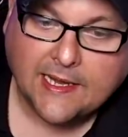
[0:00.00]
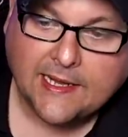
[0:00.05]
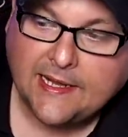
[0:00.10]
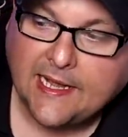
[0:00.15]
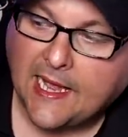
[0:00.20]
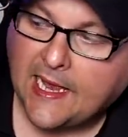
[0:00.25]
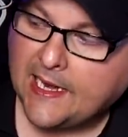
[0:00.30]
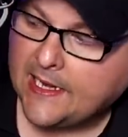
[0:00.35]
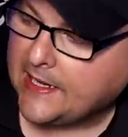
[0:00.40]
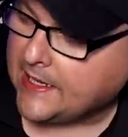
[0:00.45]

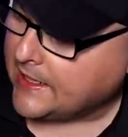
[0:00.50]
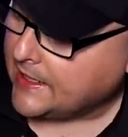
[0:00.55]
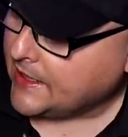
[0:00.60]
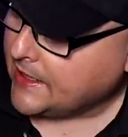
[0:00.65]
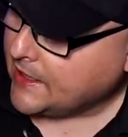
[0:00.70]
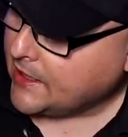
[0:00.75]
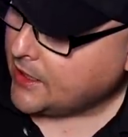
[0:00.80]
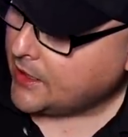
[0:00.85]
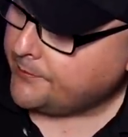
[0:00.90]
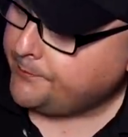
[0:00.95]
Yani
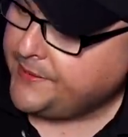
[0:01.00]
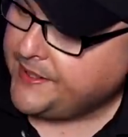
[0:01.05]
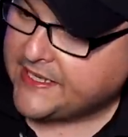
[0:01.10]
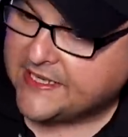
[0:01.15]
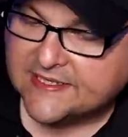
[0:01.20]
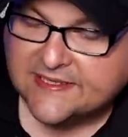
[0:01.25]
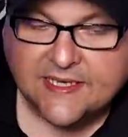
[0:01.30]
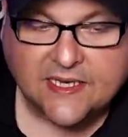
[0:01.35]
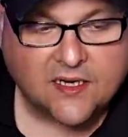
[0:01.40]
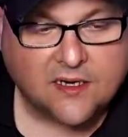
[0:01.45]

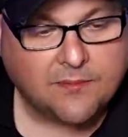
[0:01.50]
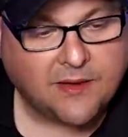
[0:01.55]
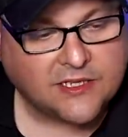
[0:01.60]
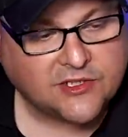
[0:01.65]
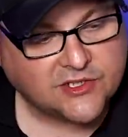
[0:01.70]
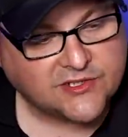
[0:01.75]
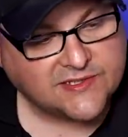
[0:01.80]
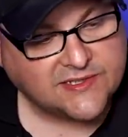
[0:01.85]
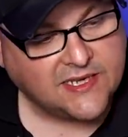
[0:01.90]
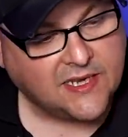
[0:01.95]
Bilgisayarını
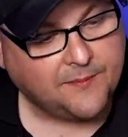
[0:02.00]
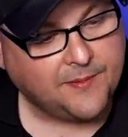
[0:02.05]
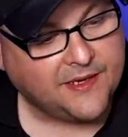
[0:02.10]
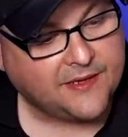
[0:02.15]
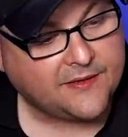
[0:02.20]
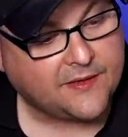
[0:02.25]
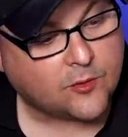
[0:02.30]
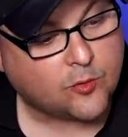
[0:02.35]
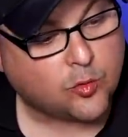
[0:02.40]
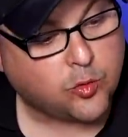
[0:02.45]
başkasıyla
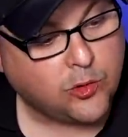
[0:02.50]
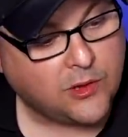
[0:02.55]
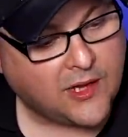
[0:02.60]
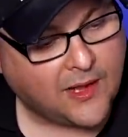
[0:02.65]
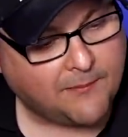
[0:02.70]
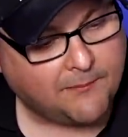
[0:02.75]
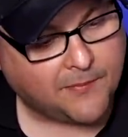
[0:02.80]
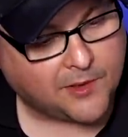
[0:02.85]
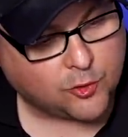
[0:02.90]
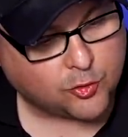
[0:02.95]
birlikte
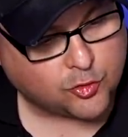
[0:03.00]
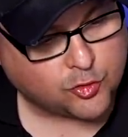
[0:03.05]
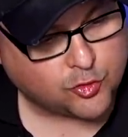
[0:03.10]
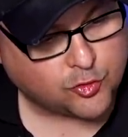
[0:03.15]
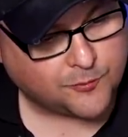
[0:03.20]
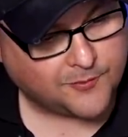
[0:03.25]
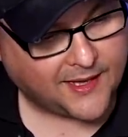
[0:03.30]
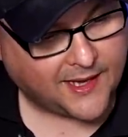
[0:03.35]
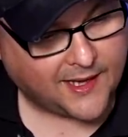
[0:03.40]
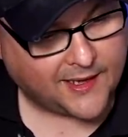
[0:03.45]
kullanma
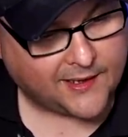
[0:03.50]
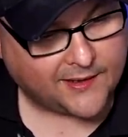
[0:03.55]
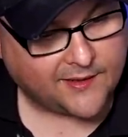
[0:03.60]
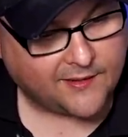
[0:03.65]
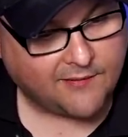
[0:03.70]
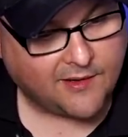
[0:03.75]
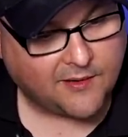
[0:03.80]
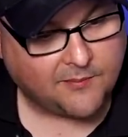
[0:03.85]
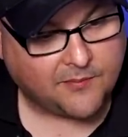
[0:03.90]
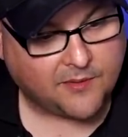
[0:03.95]
dostum yani
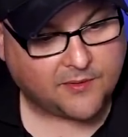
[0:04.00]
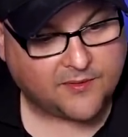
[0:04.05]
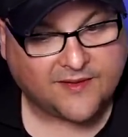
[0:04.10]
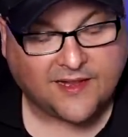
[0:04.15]
tamam mı?